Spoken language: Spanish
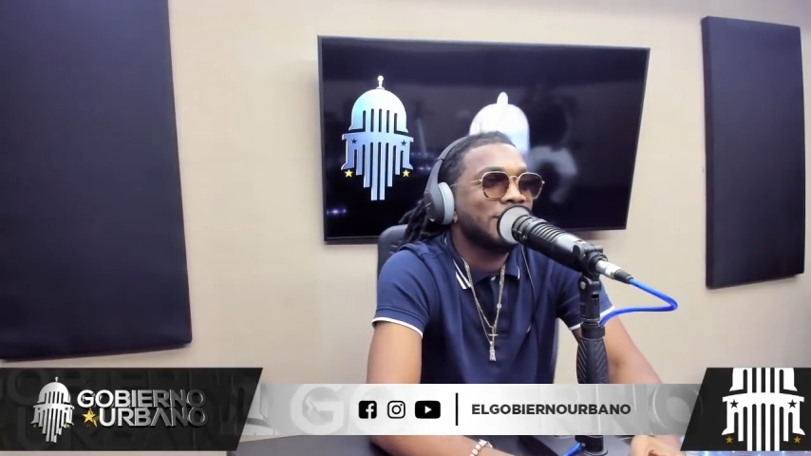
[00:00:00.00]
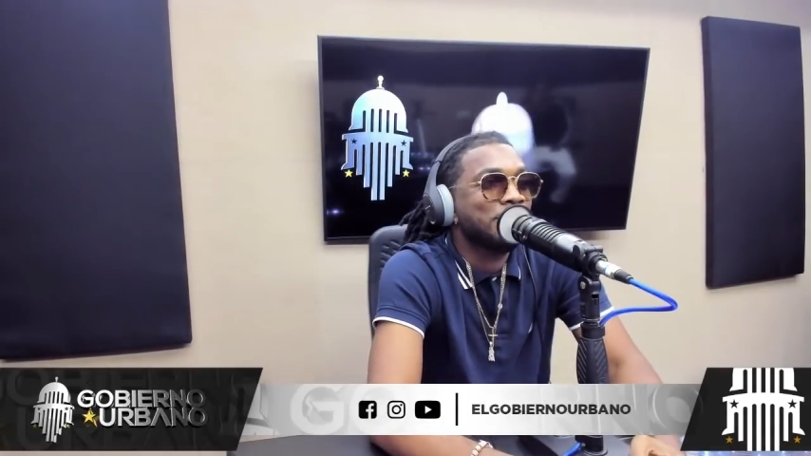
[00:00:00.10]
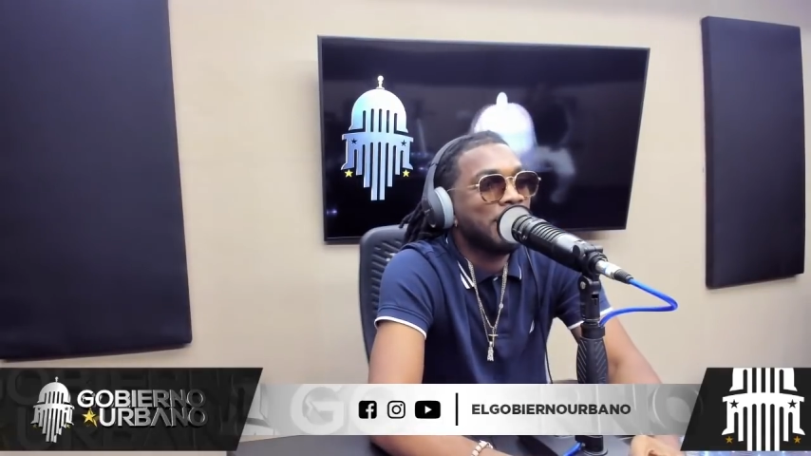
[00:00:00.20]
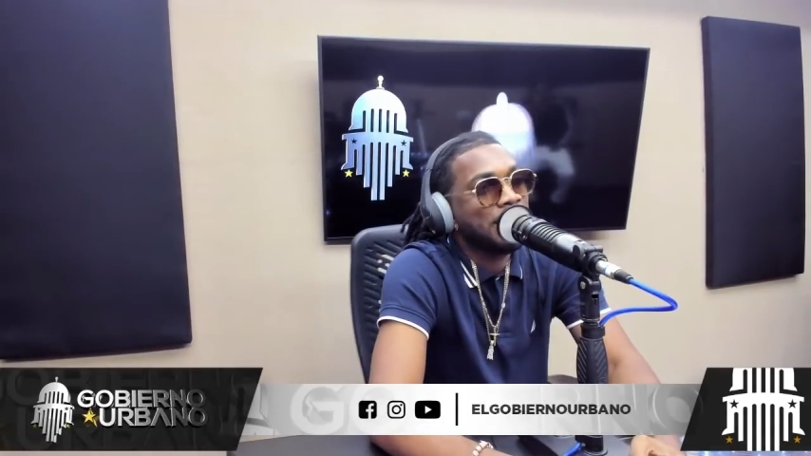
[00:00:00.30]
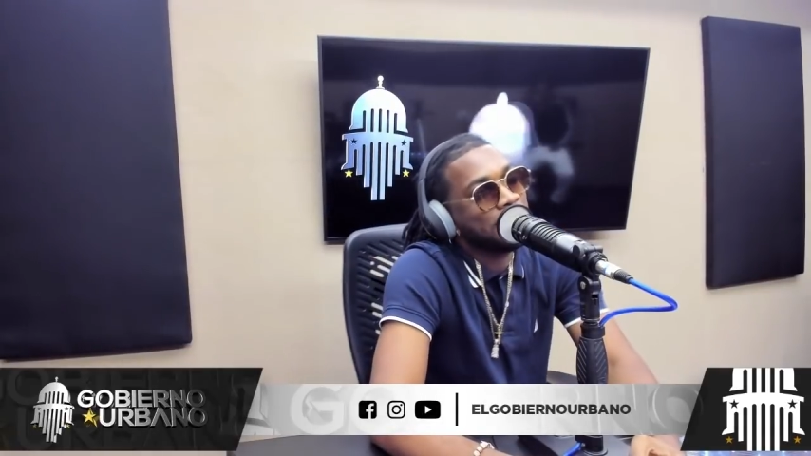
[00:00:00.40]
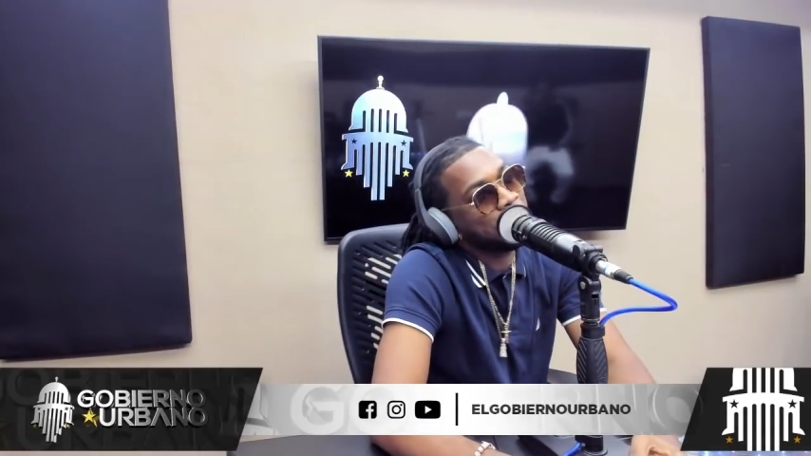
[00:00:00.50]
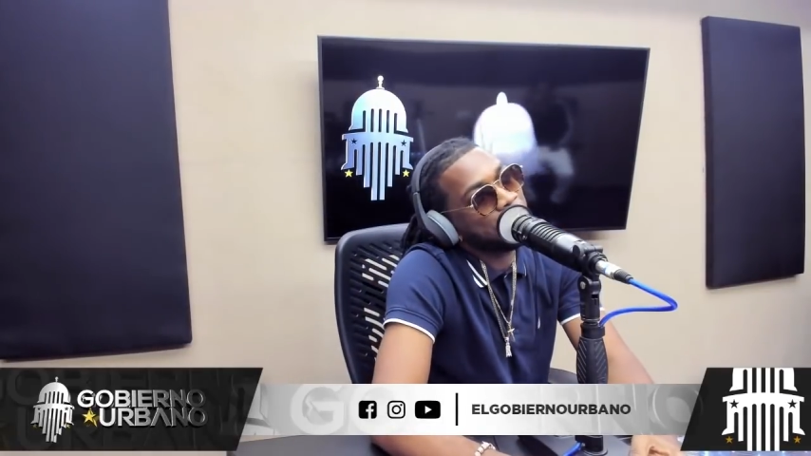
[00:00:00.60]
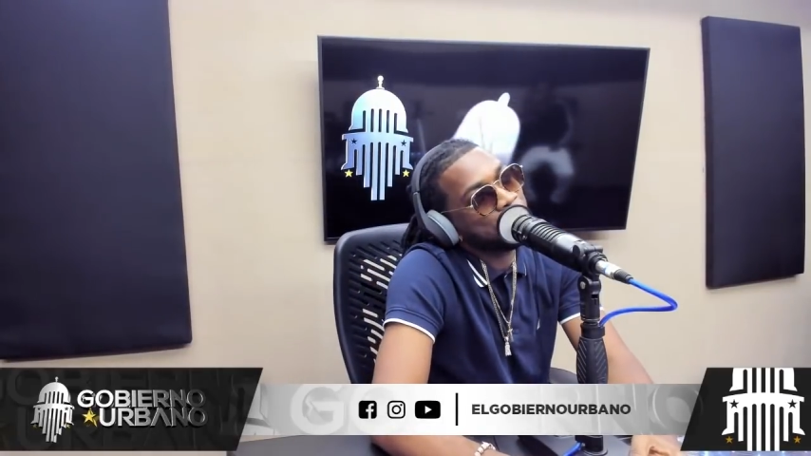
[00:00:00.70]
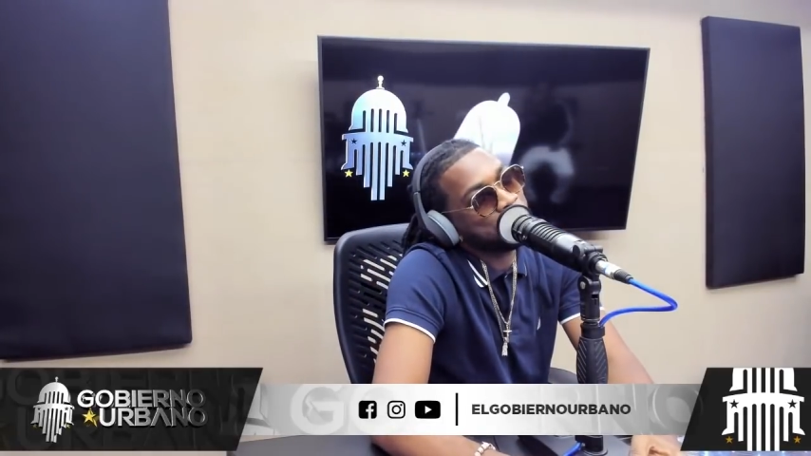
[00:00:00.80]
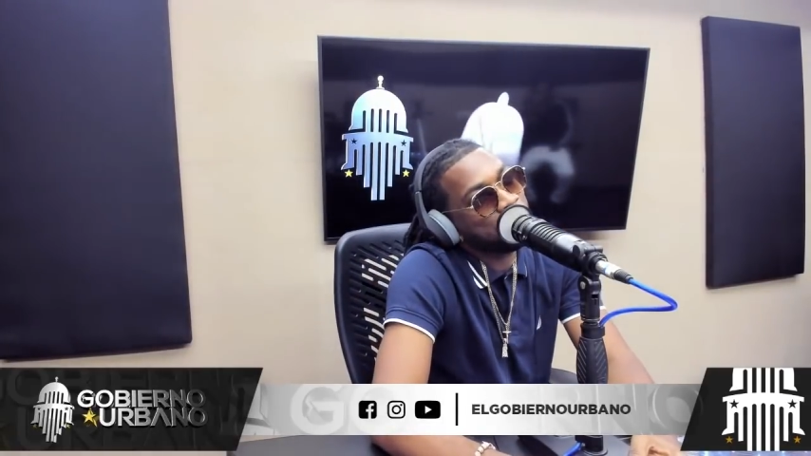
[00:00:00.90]
Imagínate,
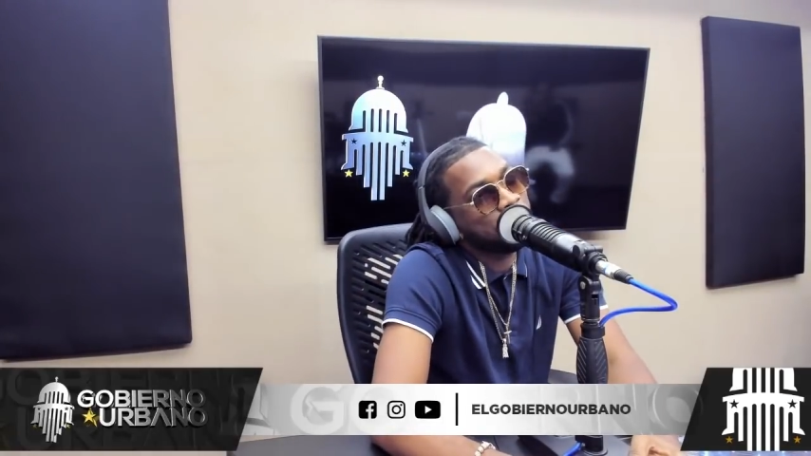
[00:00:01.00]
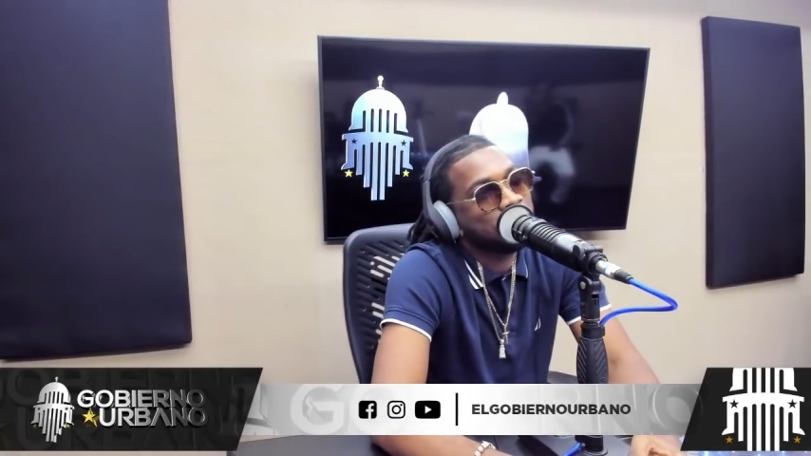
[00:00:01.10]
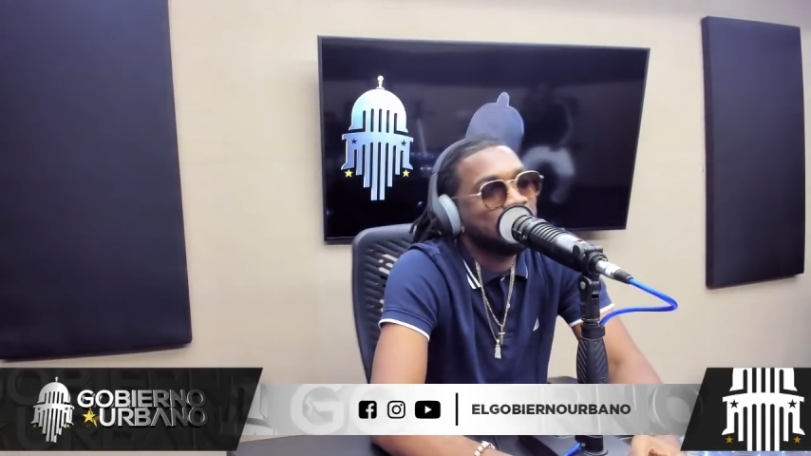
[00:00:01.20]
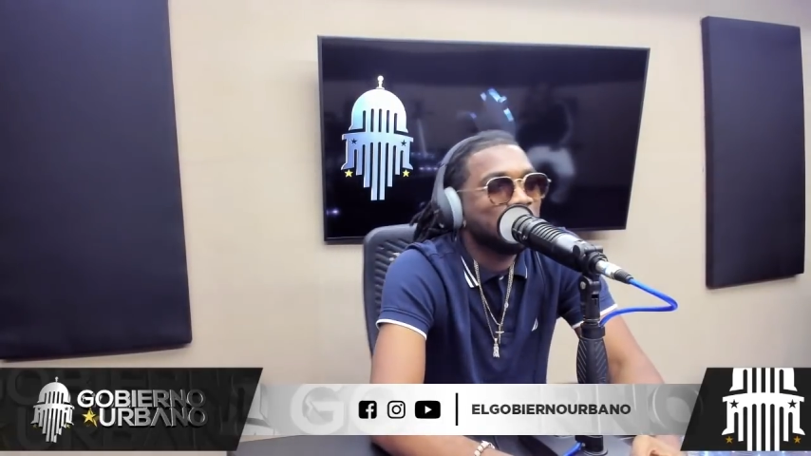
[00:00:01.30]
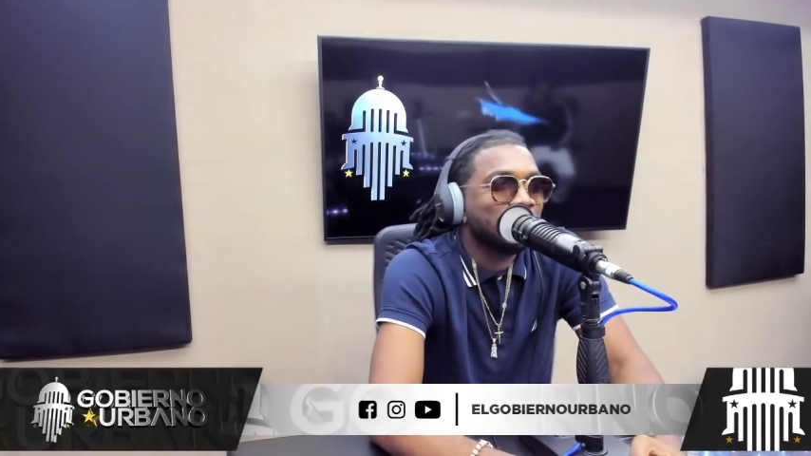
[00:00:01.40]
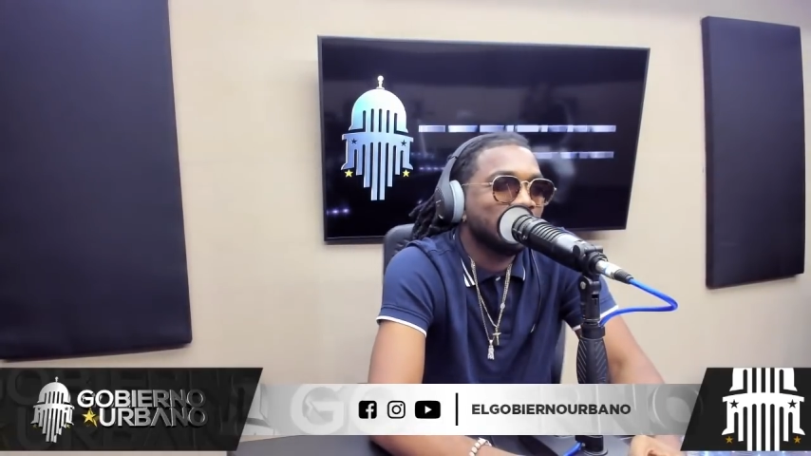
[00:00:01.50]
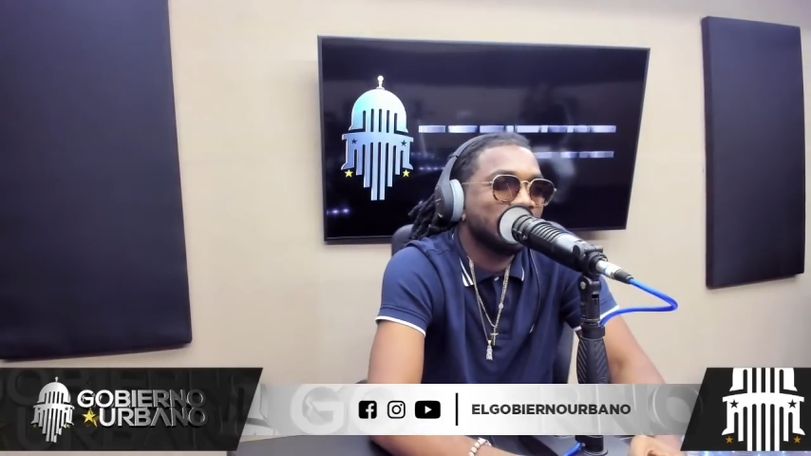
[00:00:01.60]
¿qué te puedo decir yo?